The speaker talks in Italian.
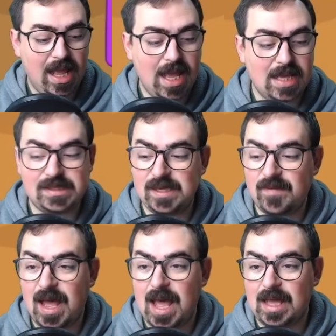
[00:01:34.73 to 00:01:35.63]
E si
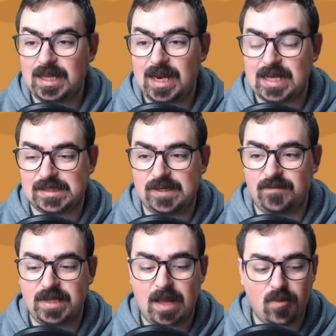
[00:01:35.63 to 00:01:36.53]
va aggressi,
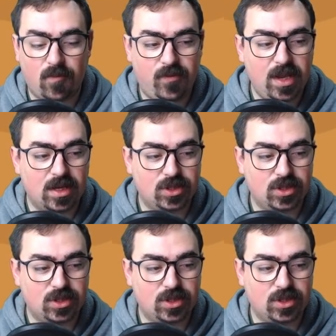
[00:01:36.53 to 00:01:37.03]
vediamo fino